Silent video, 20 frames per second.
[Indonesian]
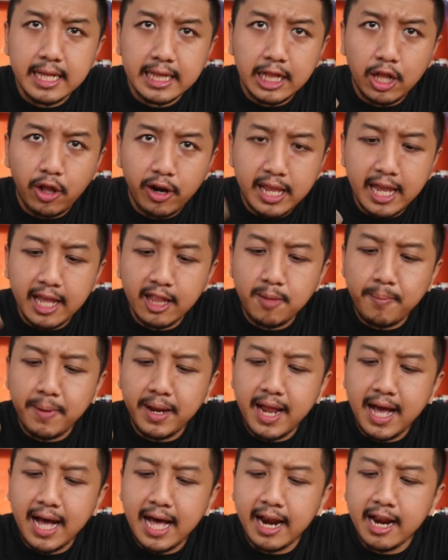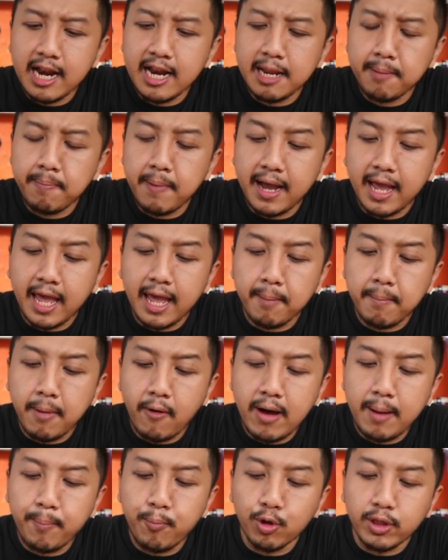Telurnya ini beda karena dia pakai
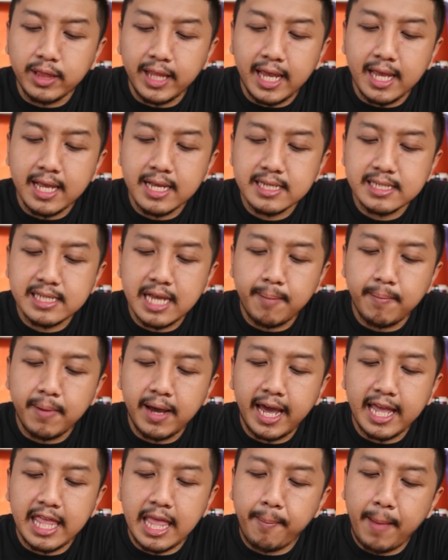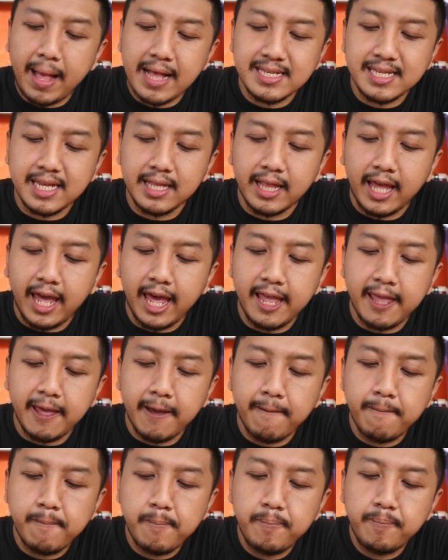bawang putih sama kecap asin
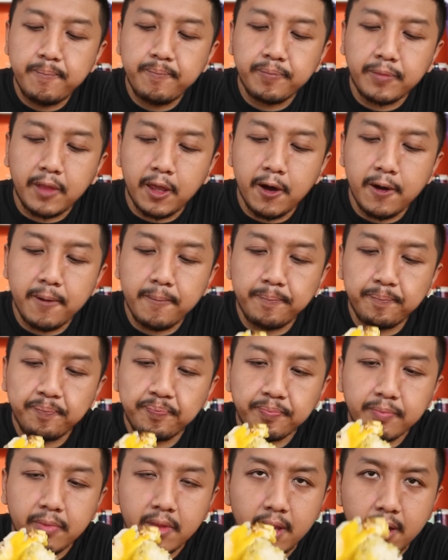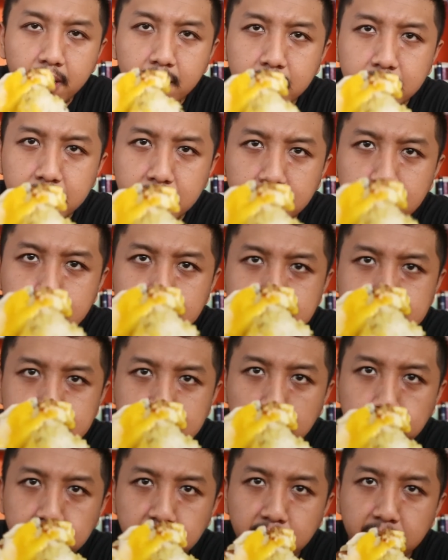kayaknya. Yuk.
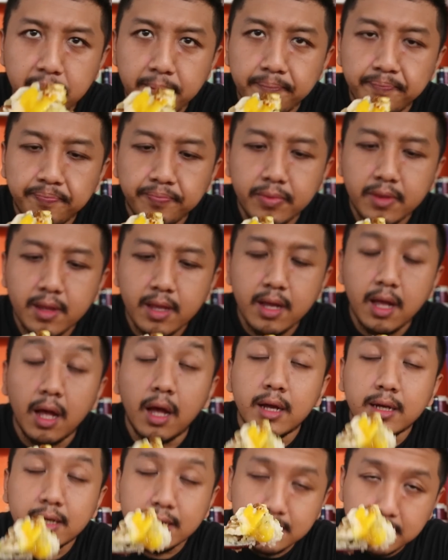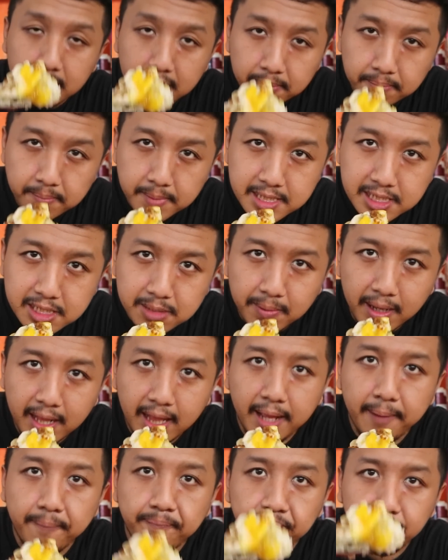Siap cuy.
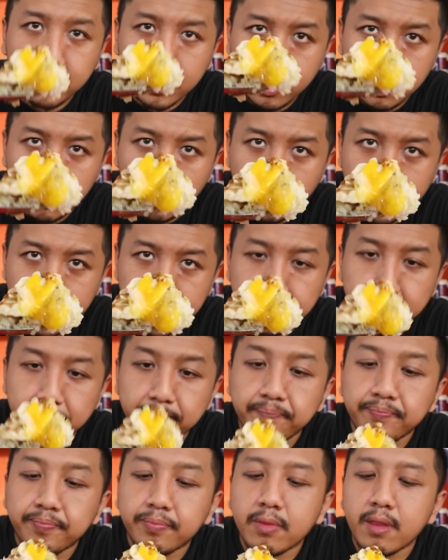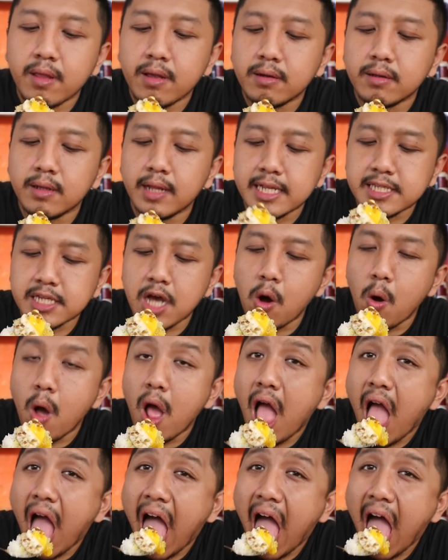Bismillah. Ready. Let's go.